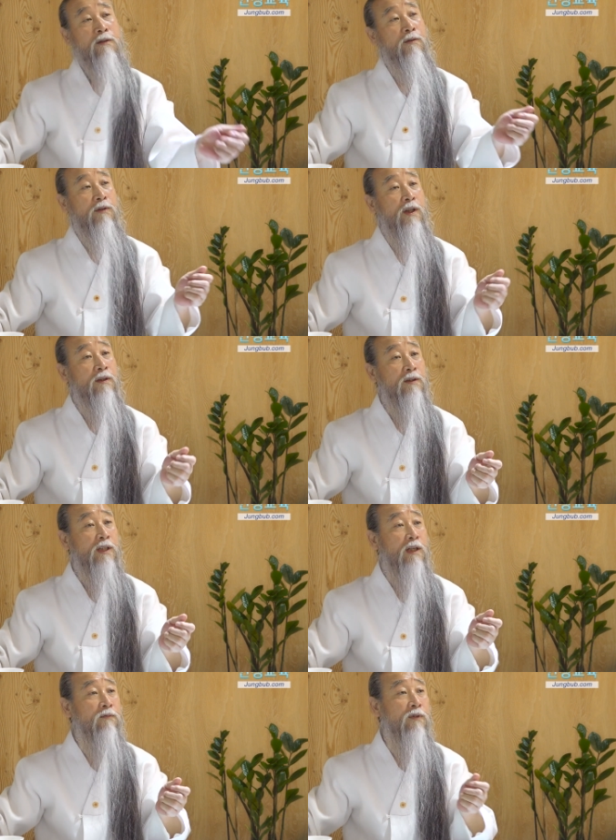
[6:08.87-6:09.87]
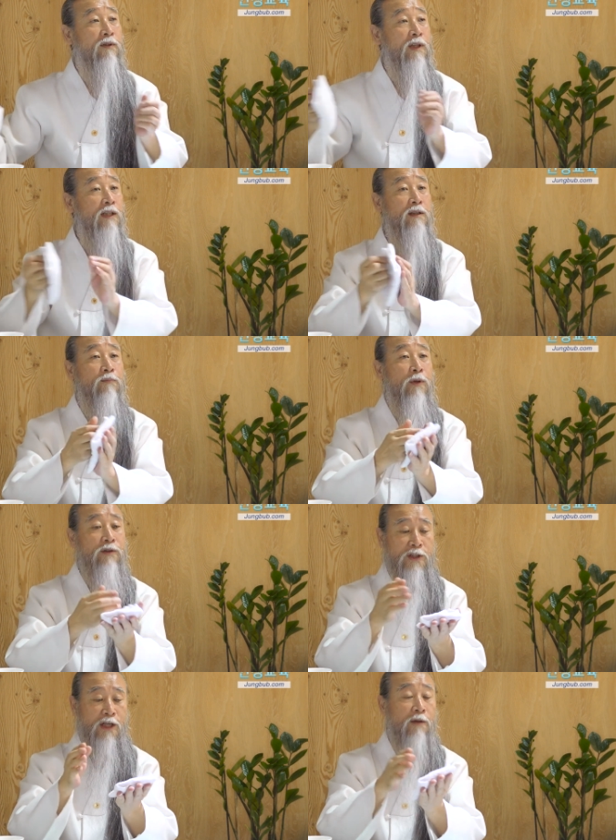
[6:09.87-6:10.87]
요 있는 사람들을 항상
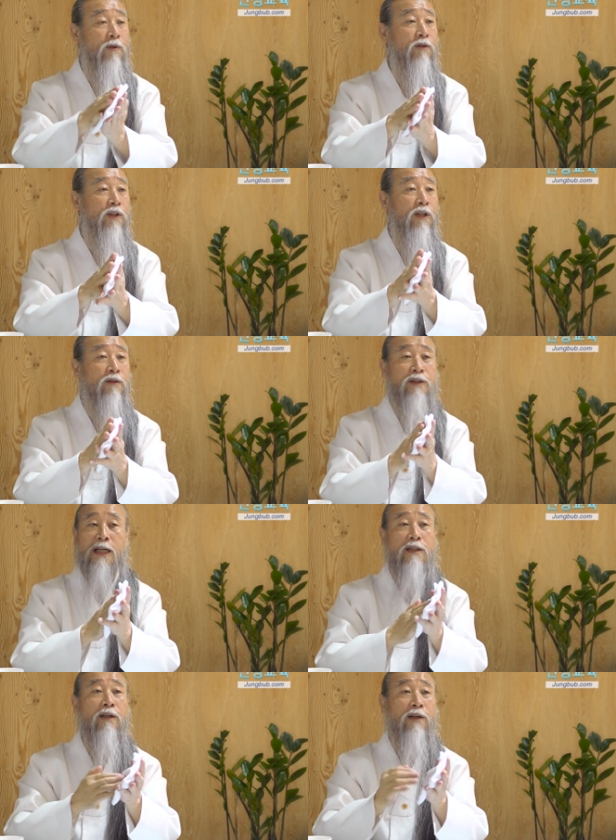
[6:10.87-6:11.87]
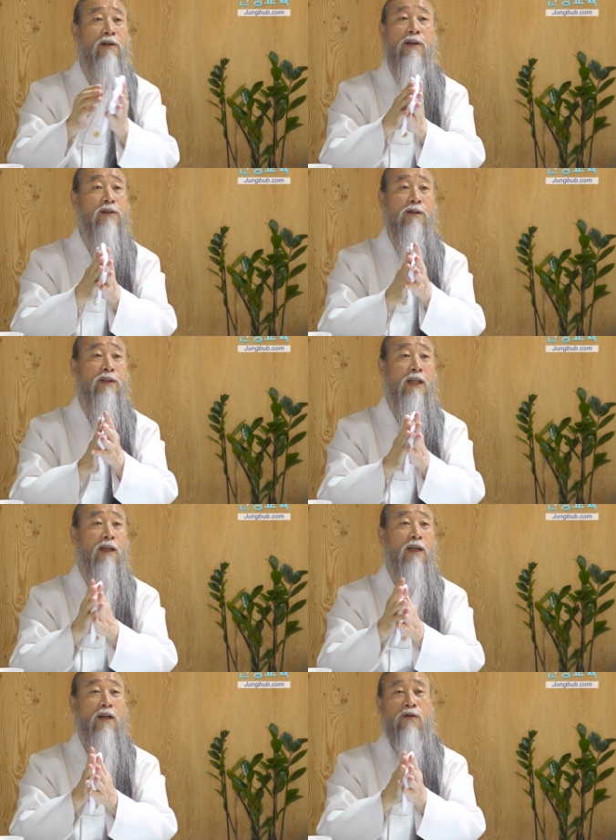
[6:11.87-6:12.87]
멸시하면은 니는 잘 살기 걸러서
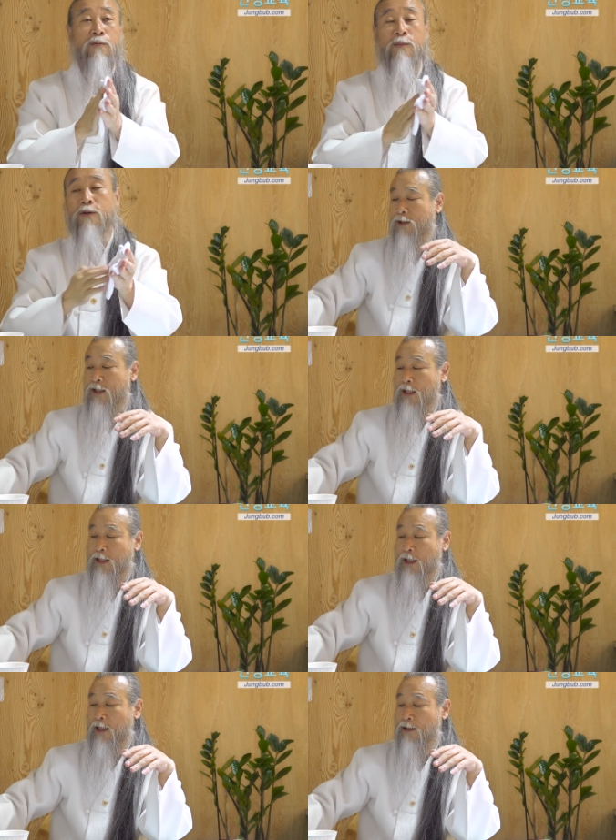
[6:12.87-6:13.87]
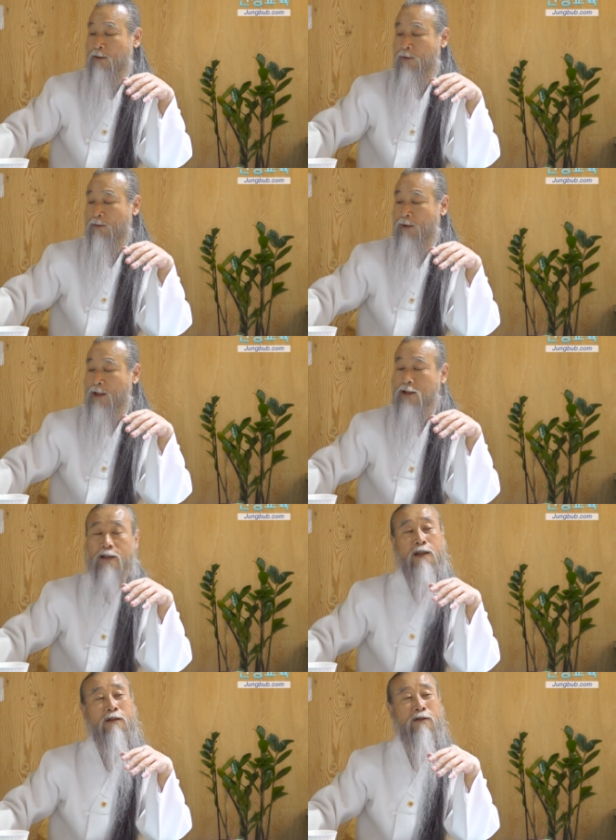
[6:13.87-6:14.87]
이제 뭐 지가 잘 살면 얼마나 잘
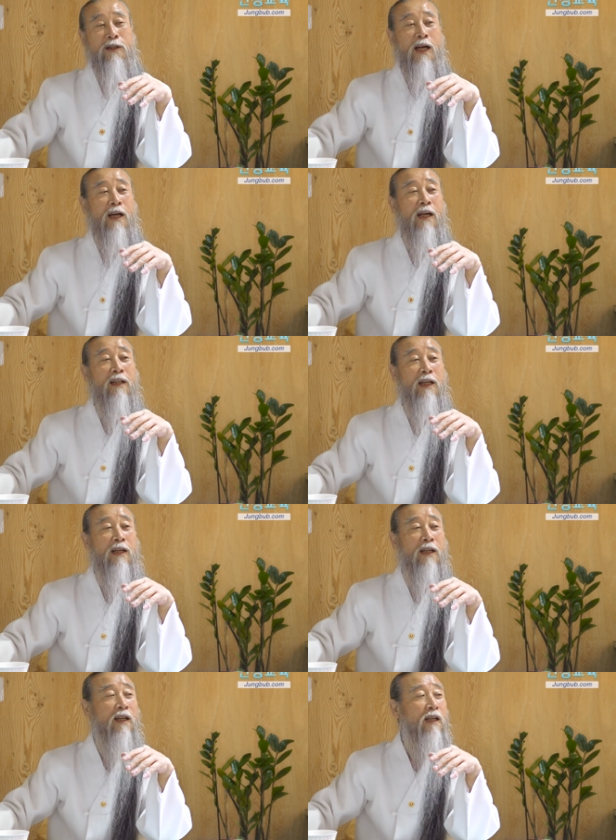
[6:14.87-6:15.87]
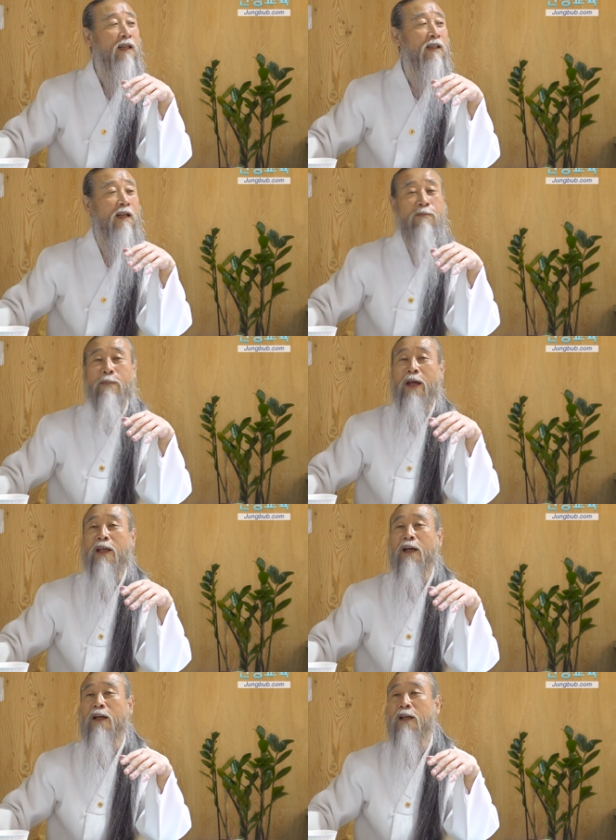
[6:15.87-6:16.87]
산다고 내가 옛날에 나는 몇
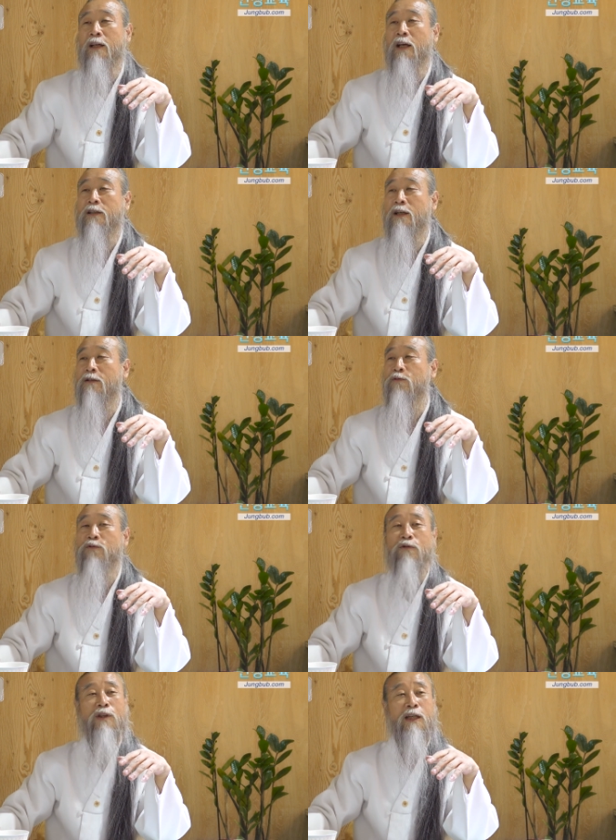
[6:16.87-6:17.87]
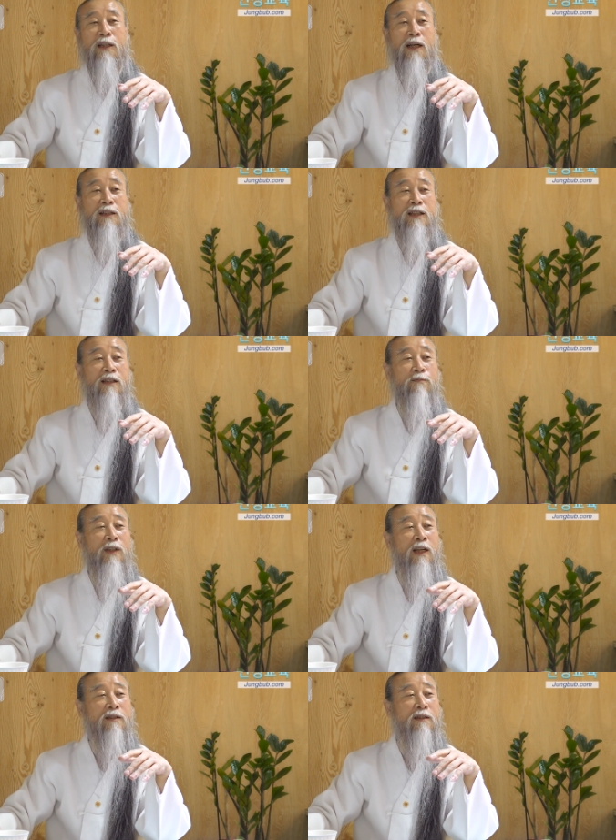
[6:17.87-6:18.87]
개나 회사를 운영을 하다가 지금
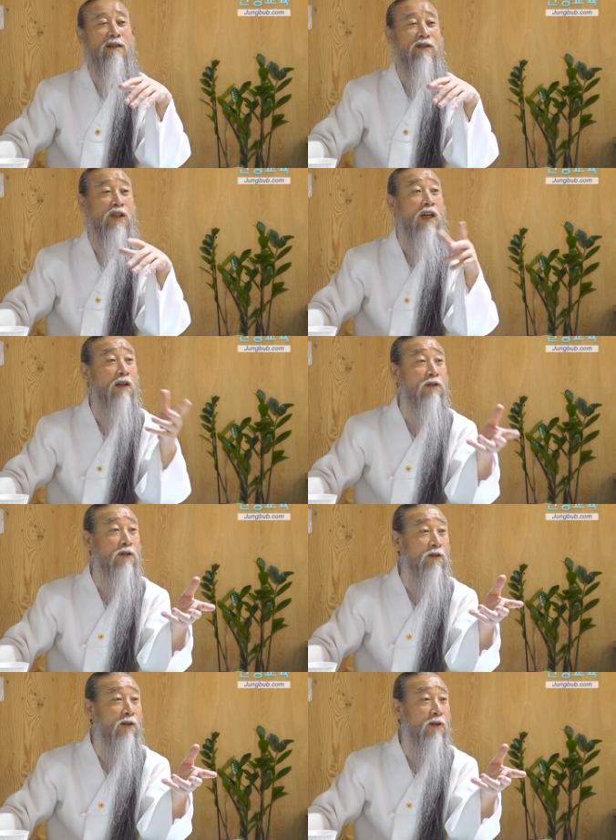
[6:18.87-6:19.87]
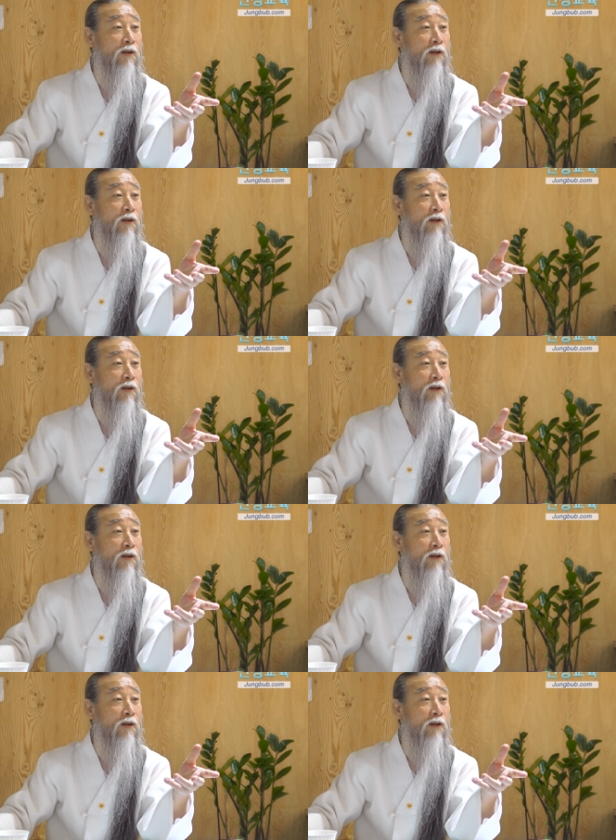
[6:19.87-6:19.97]
이래서 그렇지 하거든요.